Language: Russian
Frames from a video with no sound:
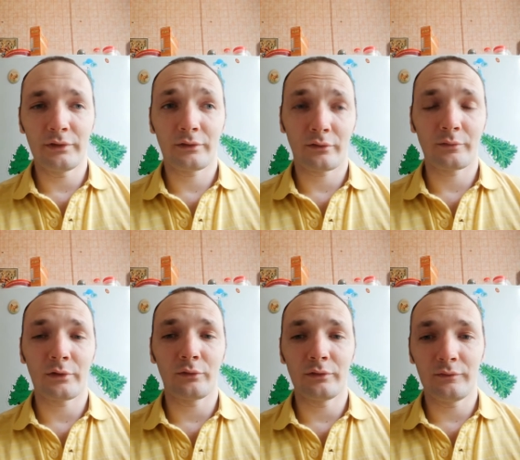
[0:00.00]
И кроме
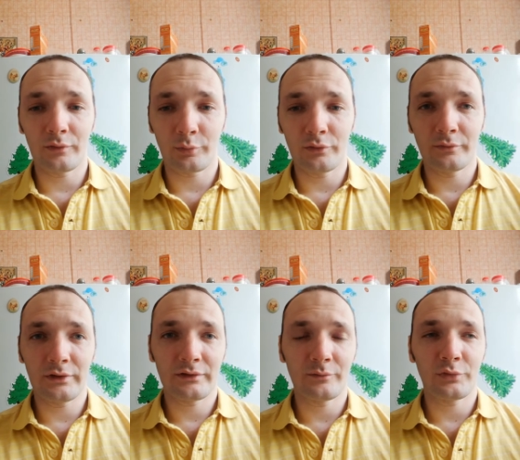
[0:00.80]
того, Ливерпуль
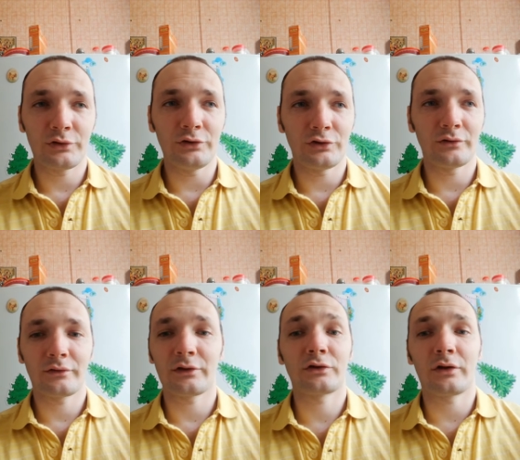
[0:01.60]
мне симпатичен,
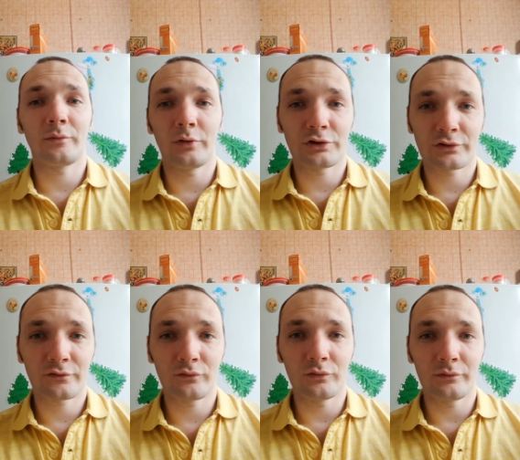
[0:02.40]
так же, как и
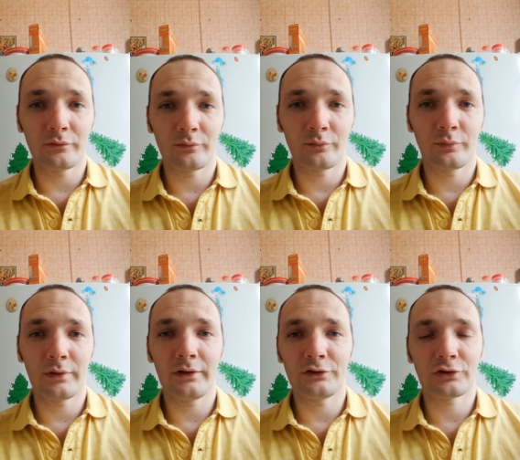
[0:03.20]
большинство
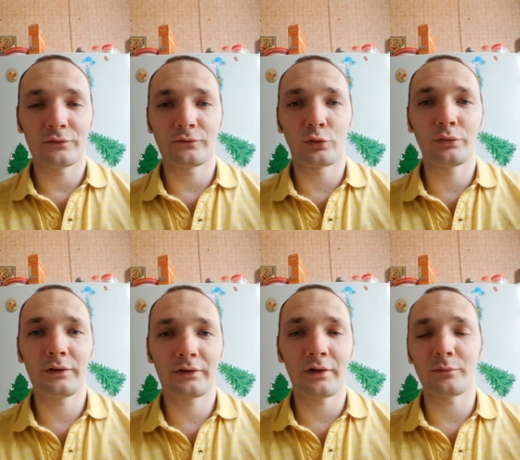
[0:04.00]
болельщиков
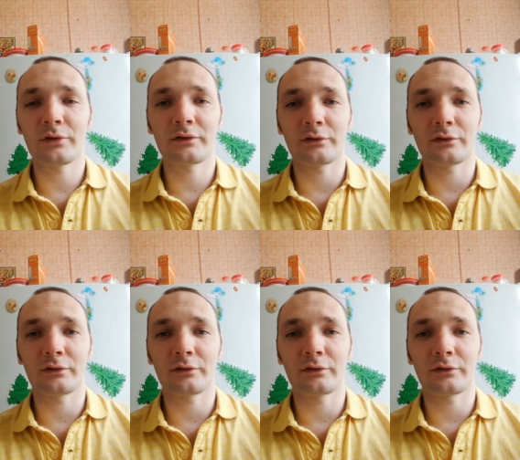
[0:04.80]
других команд,